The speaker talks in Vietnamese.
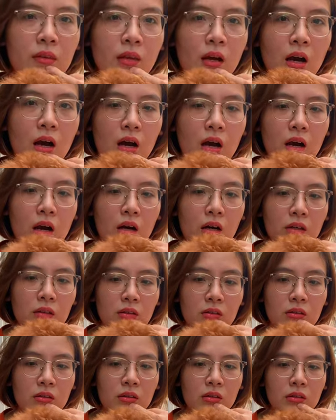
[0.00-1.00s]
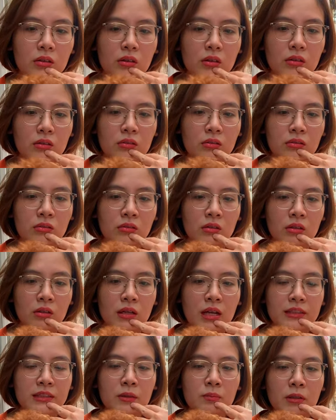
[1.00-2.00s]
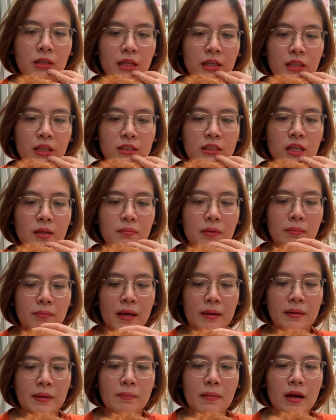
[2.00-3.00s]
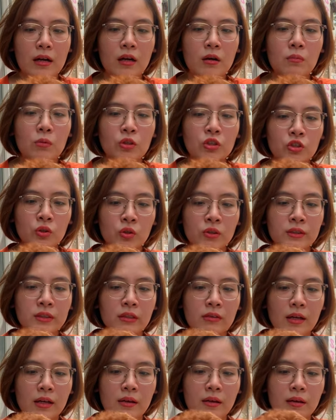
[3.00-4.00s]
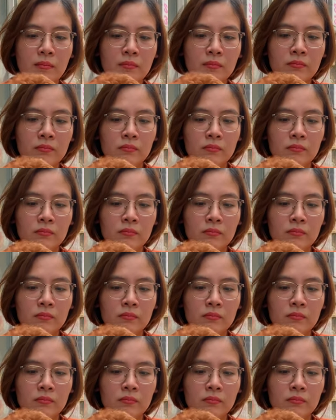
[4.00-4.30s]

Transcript: uh, đang trong thời kỳ tăng trưởng mà bé bị bạc lông một chút, sau đấy